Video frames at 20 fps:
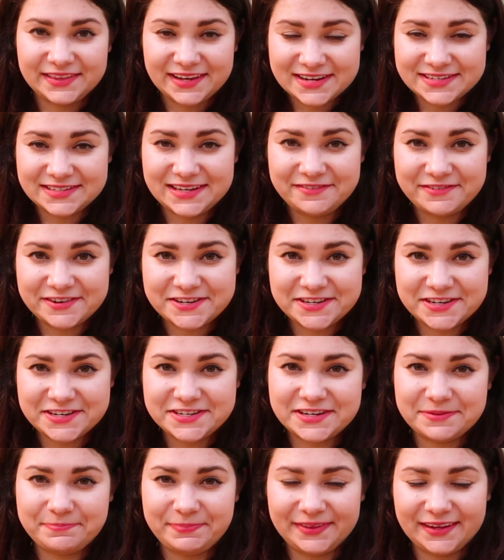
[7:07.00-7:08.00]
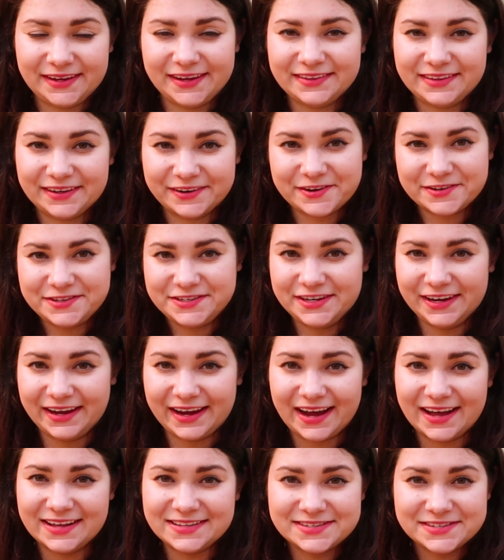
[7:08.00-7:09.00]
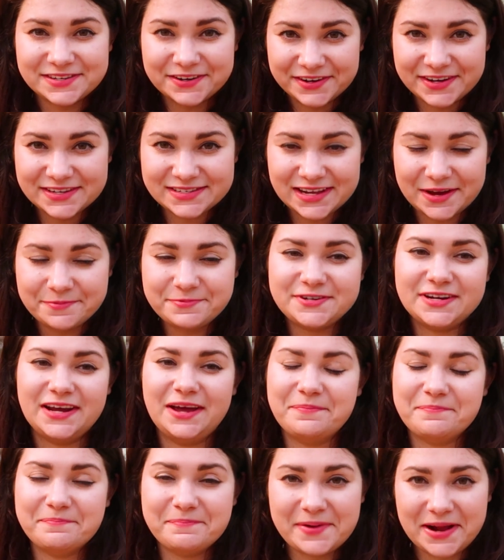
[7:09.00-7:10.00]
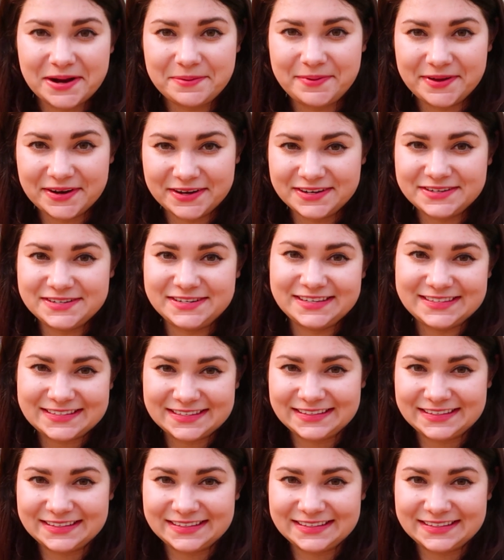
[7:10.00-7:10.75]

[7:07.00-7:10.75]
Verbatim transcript: I teraz najważniejsze pytanie tego odcinka. Co jest lepsze, Melbourne czy